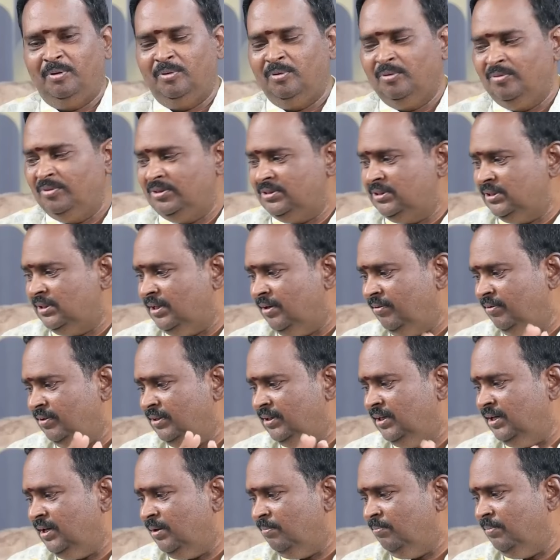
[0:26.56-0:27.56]
ఇప్పుడు విచిత్రం
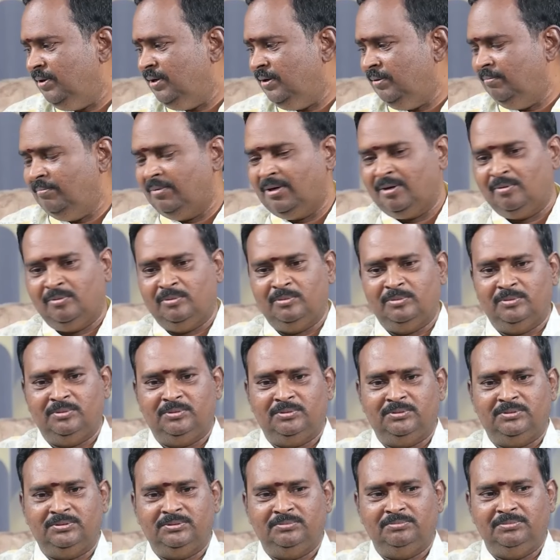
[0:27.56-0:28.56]
ఏంటంటమ్మా మనం
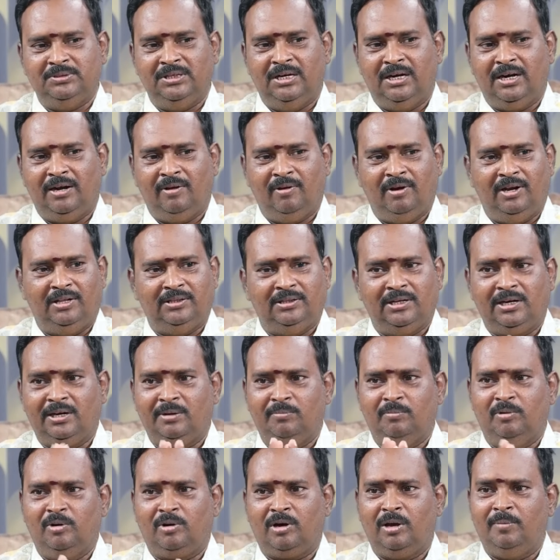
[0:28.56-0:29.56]
మీ
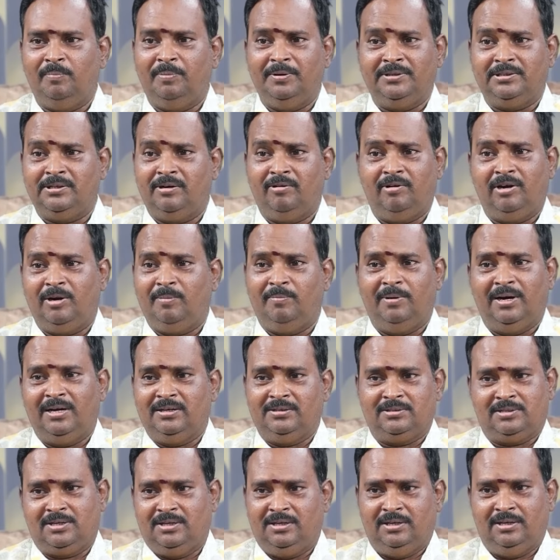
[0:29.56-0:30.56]
ఆడవాళ్ళందరికీ మొక్కలు పెంచడం అంటే బాగా
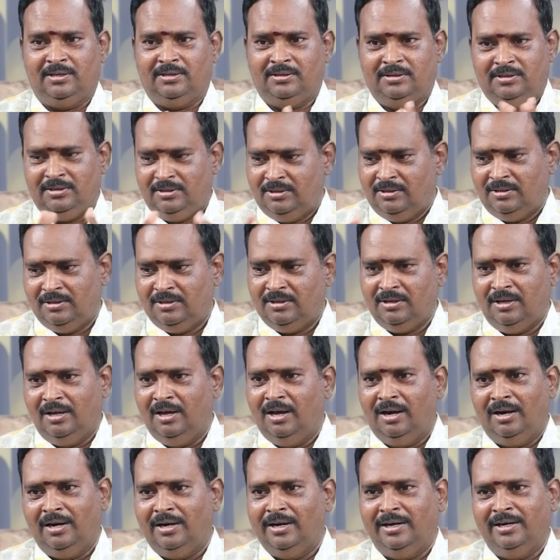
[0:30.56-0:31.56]
ఇష్టం కదా
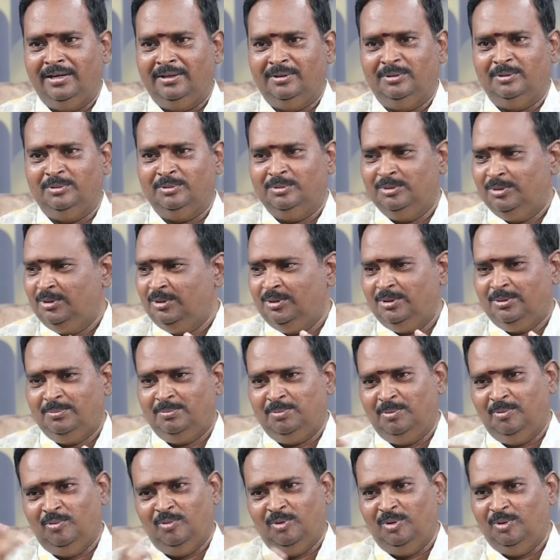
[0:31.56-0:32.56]
గార్డెనింగ్
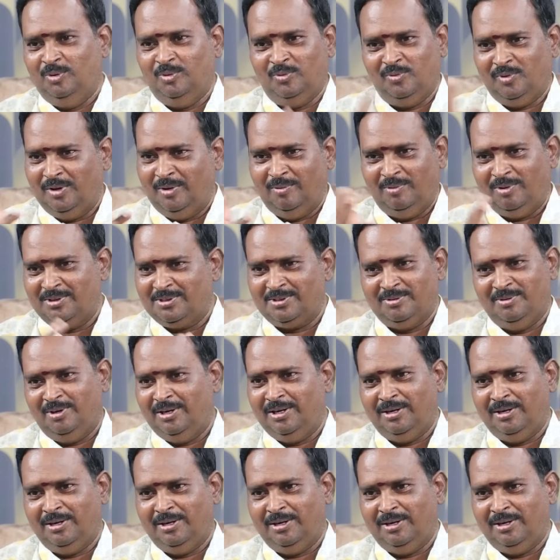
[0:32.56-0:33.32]
పువ్వులు ఫ్లవర్స్